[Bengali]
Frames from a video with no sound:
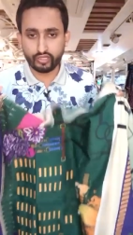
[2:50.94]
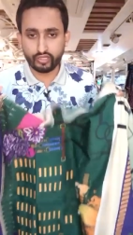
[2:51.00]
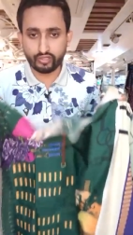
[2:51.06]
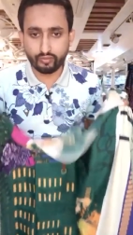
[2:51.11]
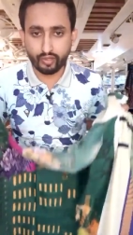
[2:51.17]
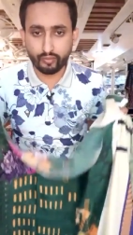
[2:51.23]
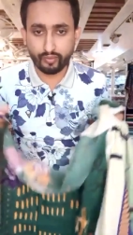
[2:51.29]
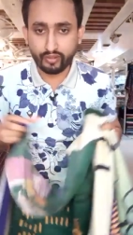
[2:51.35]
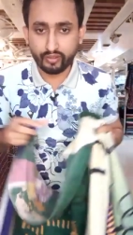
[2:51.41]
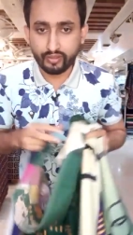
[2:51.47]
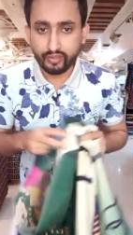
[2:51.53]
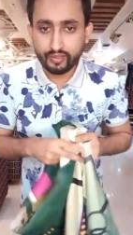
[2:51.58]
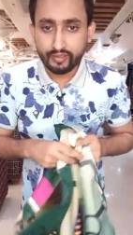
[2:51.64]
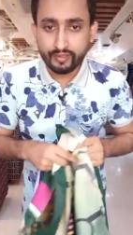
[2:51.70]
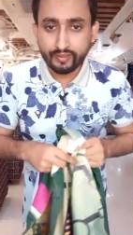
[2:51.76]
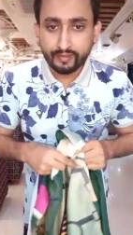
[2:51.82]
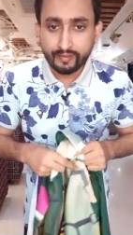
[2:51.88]
পারবেন
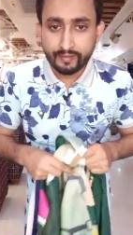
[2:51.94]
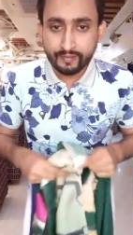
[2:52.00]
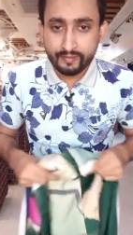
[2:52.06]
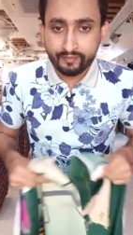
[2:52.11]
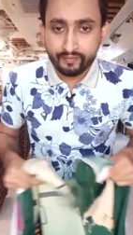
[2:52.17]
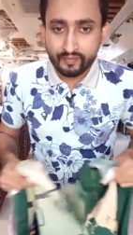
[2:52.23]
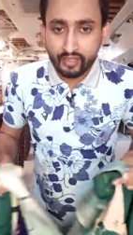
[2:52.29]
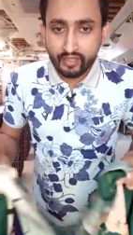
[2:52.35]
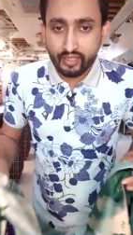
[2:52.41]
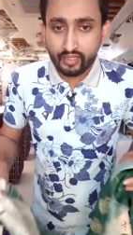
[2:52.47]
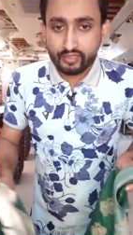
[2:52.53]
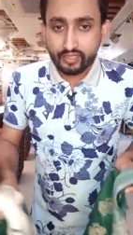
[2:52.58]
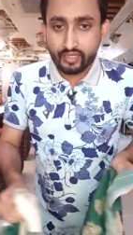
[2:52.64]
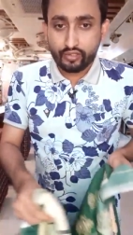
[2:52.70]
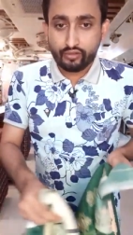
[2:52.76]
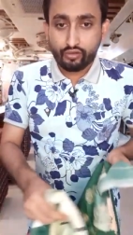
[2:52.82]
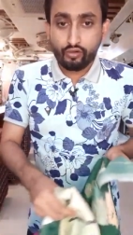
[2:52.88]
আচ্ছা
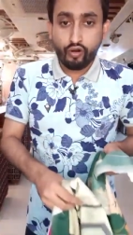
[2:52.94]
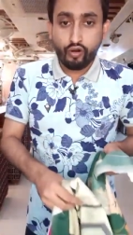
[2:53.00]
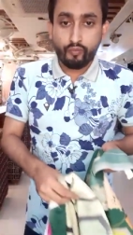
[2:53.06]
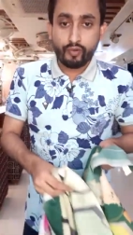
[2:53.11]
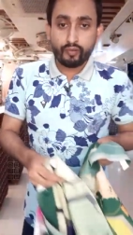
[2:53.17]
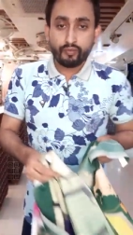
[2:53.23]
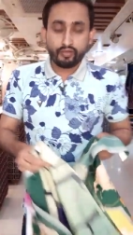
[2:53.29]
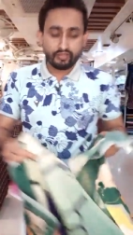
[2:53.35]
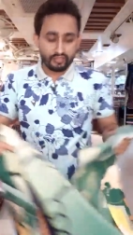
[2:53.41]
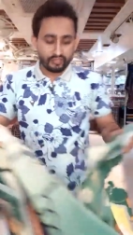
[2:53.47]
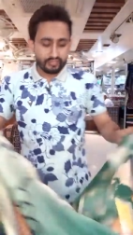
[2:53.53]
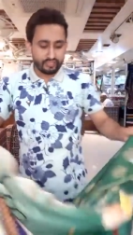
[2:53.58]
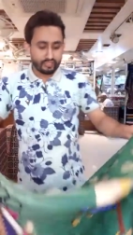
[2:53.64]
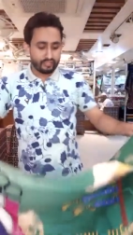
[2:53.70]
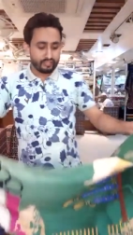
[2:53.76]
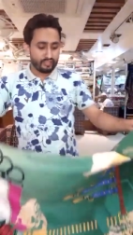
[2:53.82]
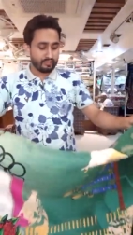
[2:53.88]
রাতুল রহমান বলছেন
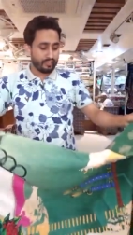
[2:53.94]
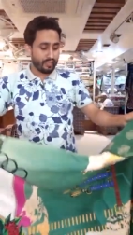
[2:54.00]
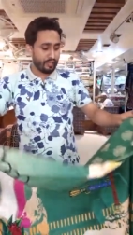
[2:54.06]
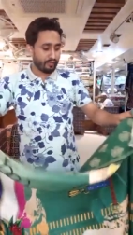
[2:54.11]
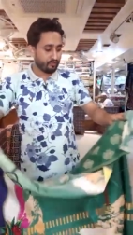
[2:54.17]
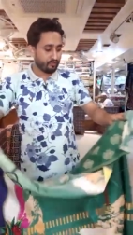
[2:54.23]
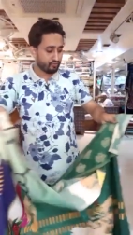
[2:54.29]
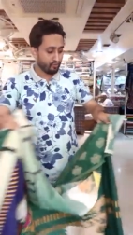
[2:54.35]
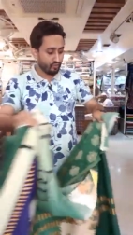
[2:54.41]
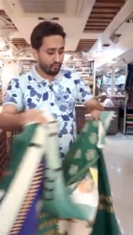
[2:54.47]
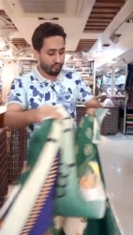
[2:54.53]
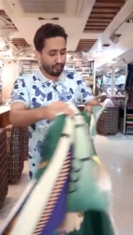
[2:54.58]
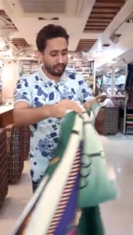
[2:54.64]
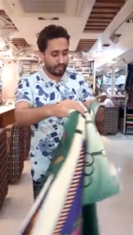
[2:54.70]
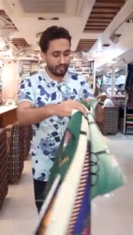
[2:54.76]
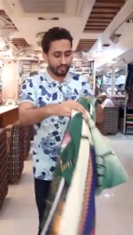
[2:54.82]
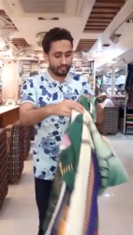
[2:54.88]
শেয়ার ডান থ্যাংক ইউ সো মাচ